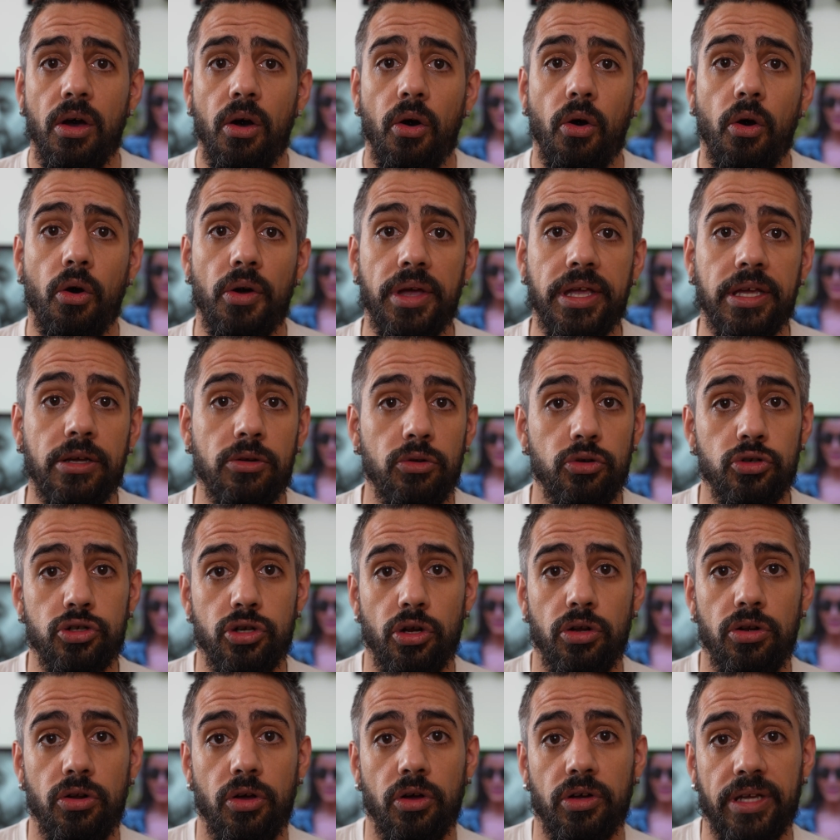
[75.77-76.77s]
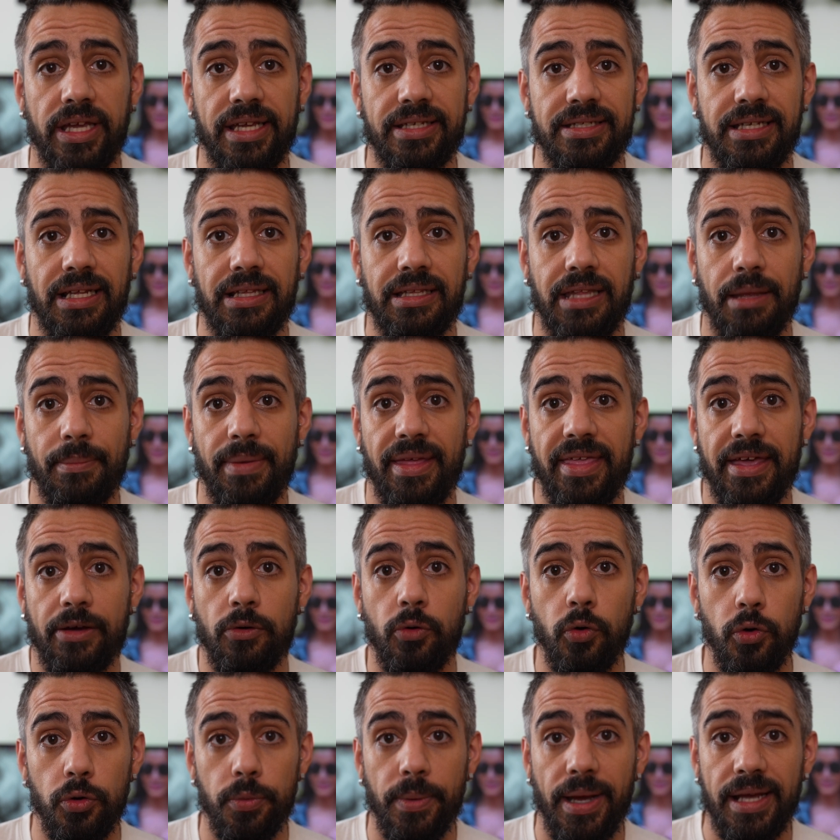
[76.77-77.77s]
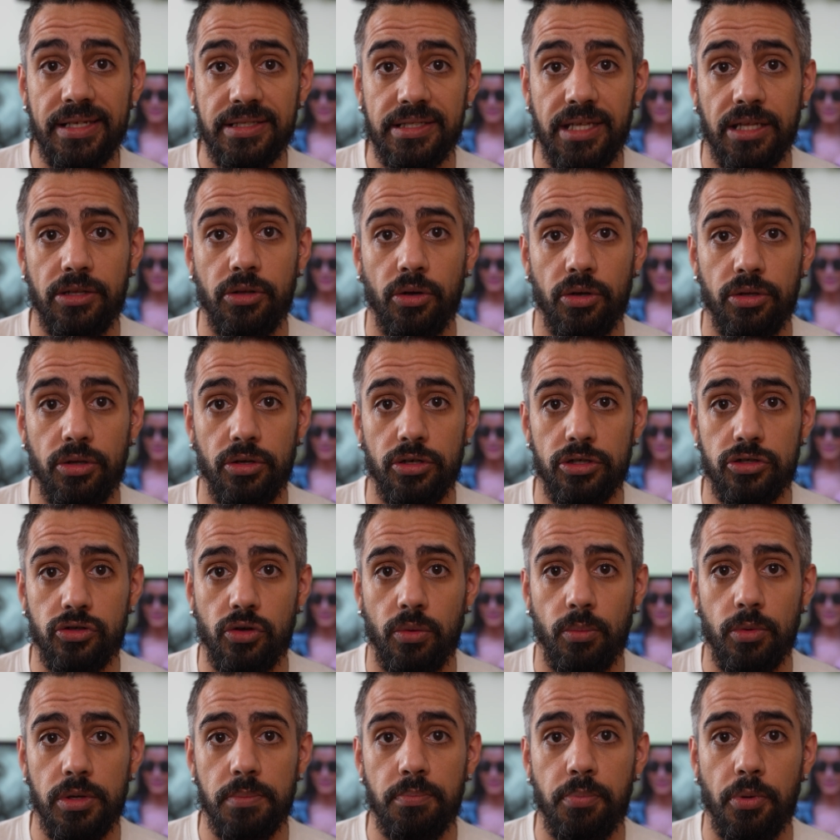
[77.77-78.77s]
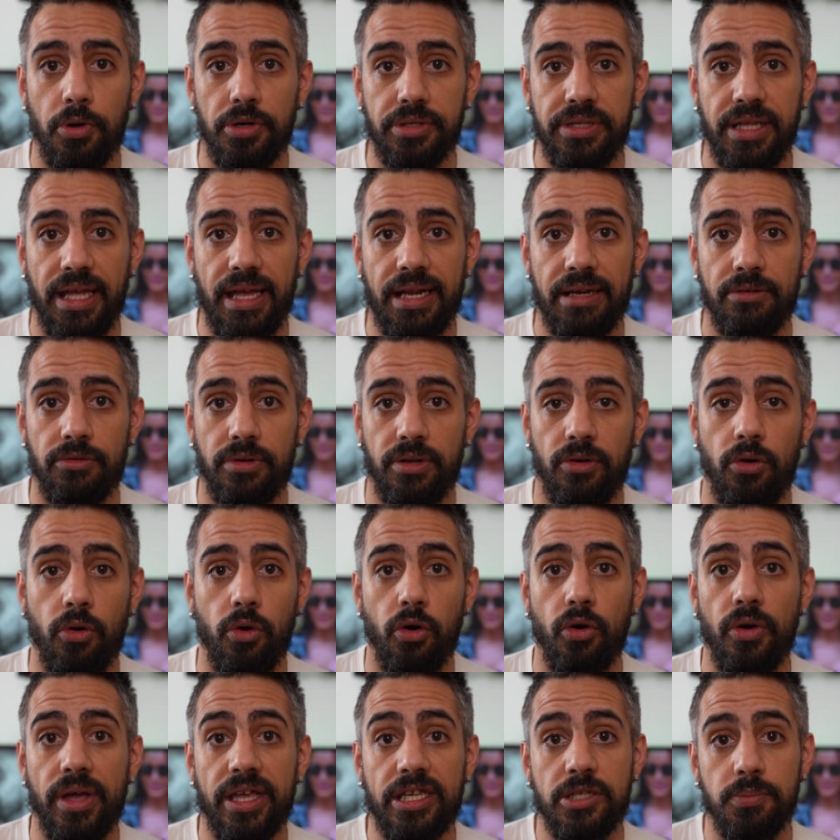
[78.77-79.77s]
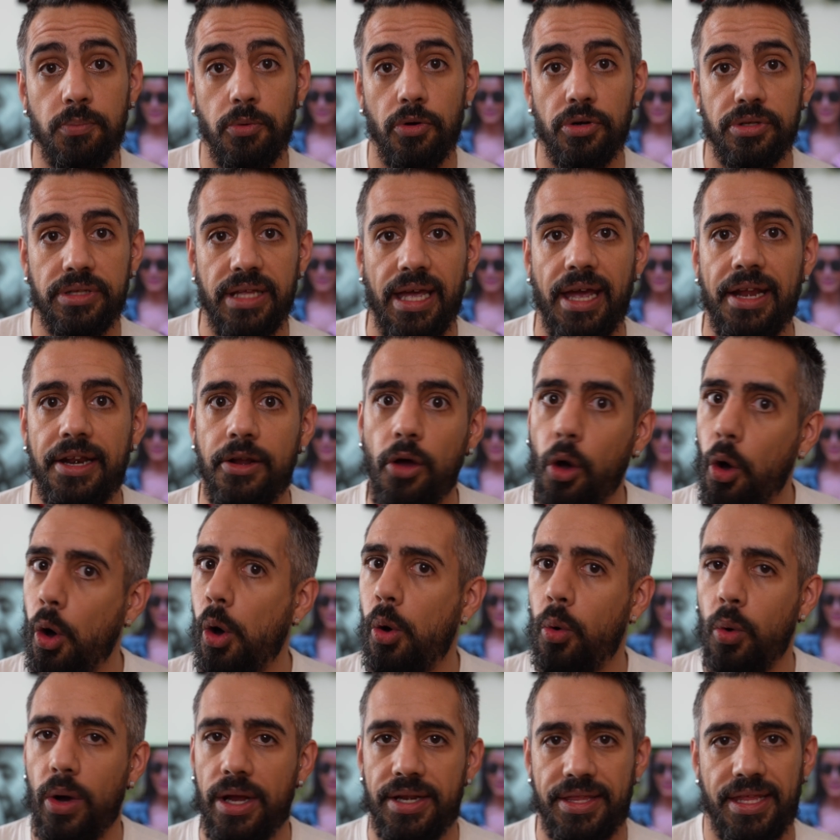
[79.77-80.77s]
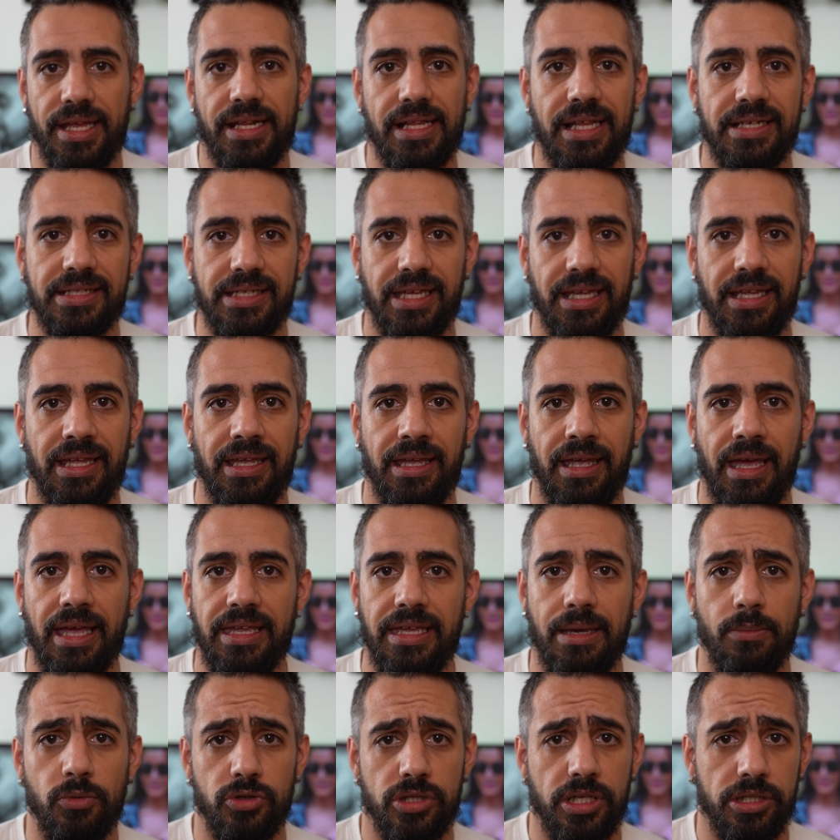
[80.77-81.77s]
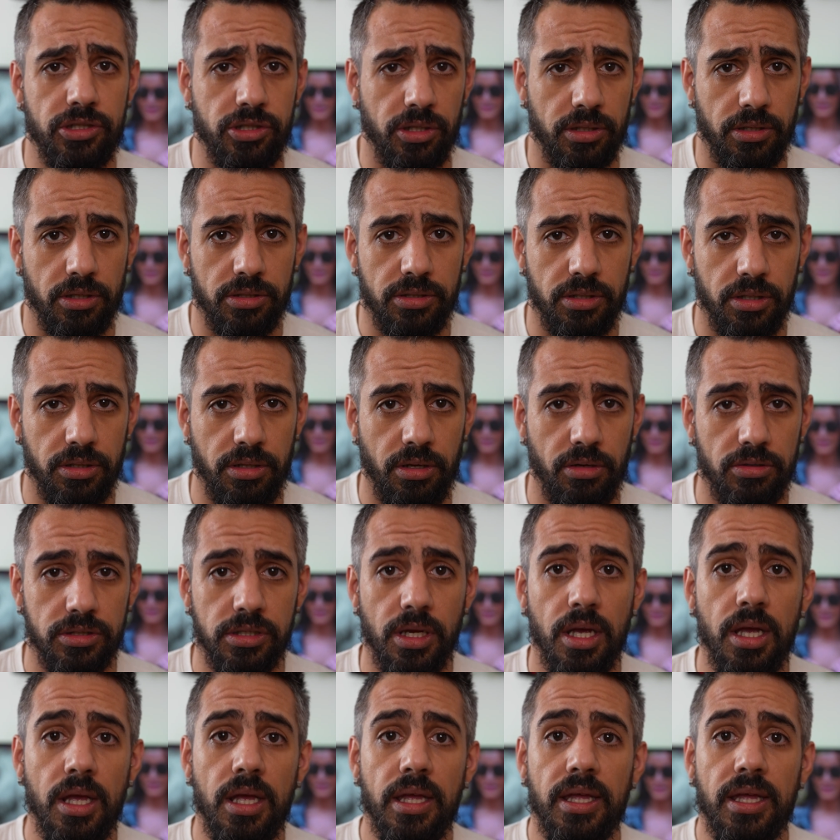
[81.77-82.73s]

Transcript: o incluso lo que es el tema de curvas de tonos, cómo importar o exportar o guardar las que hayamos hecho nosotros.